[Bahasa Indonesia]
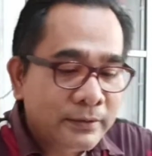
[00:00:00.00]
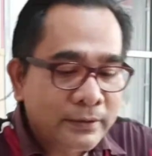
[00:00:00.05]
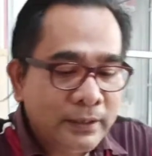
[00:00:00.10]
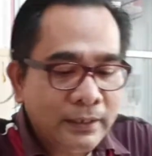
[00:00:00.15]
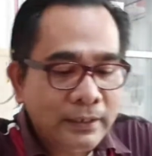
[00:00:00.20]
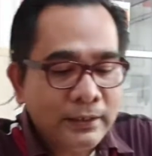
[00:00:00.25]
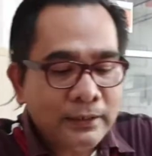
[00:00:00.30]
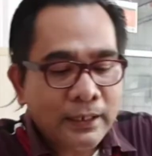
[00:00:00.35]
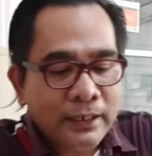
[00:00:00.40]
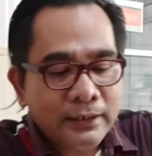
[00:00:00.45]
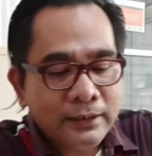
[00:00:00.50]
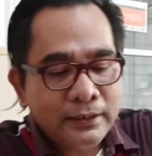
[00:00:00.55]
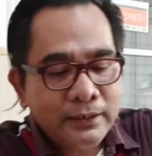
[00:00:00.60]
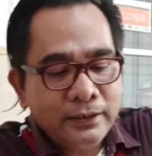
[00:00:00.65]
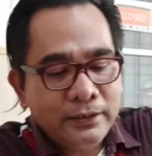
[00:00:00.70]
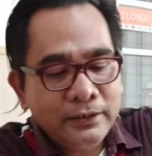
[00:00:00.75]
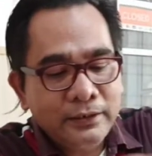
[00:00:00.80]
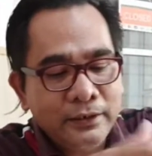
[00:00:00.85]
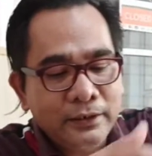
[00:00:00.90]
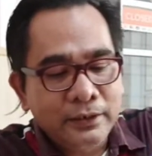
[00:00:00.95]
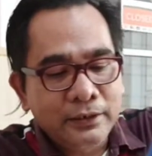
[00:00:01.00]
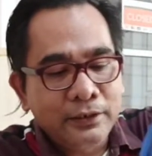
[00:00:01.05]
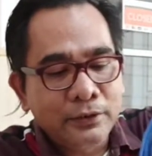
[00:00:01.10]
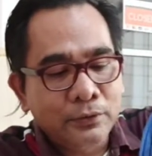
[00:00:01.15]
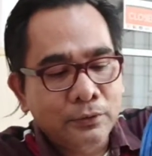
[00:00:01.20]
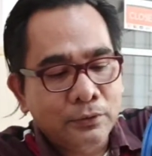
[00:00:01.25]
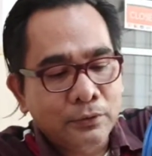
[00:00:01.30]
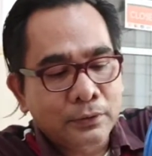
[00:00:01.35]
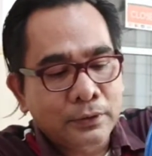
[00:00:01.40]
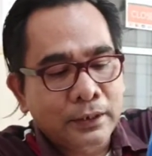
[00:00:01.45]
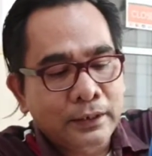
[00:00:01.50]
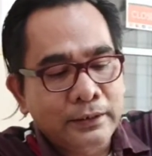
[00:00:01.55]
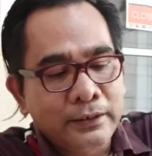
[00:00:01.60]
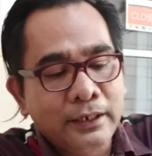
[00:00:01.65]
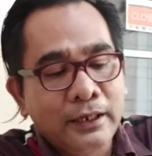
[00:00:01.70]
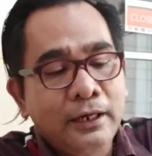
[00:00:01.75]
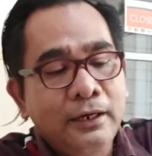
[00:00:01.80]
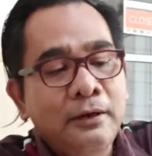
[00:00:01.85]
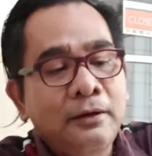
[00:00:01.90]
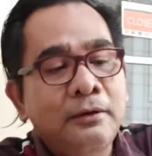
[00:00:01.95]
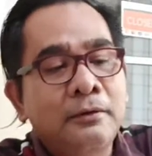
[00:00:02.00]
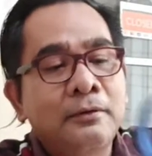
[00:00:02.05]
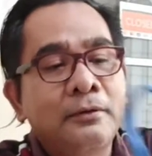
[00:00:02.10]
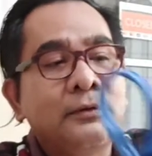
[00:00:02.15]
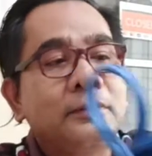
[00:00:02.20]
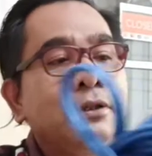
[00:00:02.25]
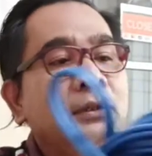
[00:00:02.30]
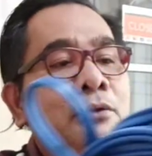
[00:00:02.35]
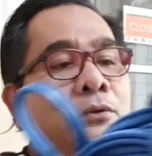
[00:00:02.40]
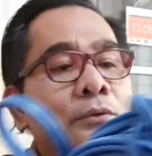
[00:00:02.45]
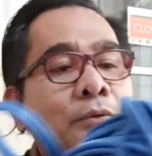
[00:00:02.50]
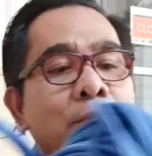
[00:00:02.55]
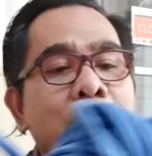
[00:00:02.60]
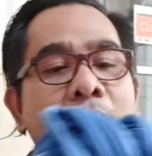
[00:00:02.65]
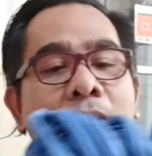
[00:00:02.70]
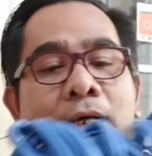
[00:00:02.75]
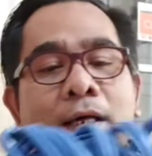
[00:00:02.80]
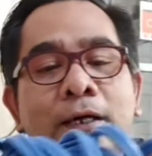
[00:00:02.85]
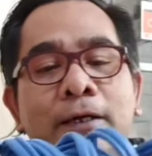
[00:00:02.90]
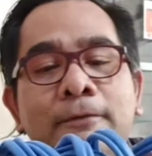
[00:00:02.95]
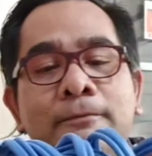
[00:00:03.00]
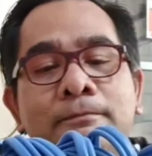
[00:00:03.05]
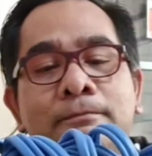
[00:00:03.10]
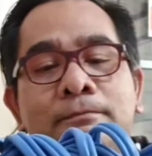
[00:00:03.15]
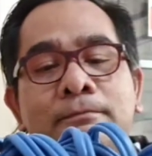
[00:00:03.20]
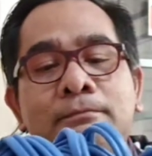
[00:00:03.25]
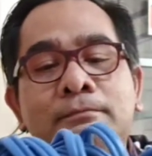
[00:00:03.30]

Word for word: Saya yakin ini ukurannya tentulah